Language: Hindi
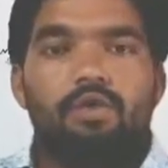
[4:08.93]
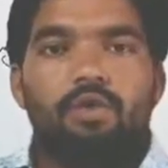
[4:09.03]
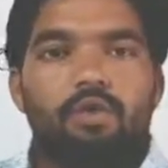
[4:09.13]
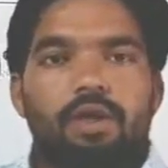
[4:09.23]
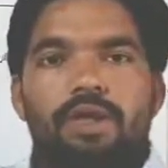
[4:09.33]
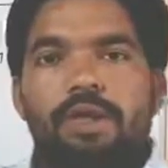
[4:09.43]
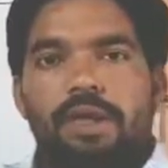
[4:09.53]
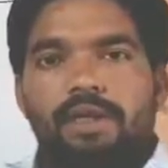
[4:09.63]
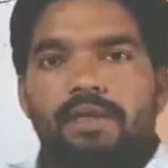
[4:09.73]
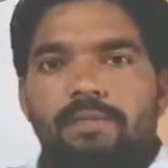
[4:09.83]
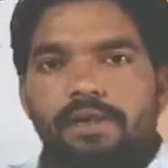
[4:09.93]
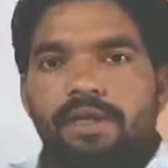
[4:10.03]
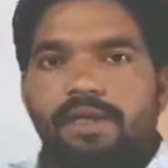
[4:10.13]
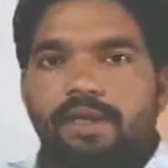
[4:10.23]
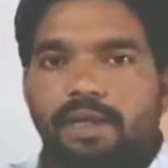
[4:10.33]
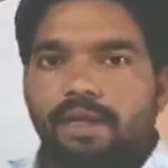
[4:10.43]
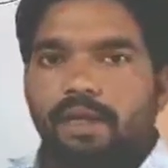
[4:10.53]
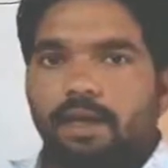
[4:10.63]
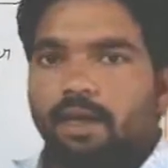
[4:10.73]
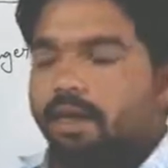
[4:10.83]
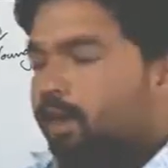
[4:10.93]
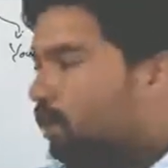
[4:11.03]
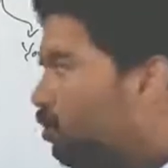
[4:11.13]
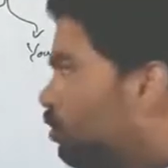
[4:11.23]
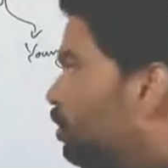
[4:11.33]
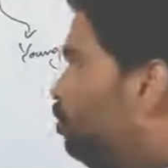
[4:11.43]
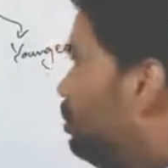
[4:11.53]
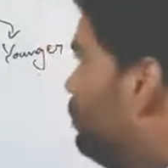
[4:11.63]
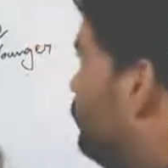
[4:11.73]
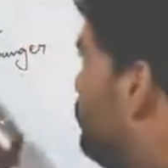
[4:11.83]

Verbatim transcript: तो रिटर्न आके जब ये देखते हैं तो इनको सिर्फ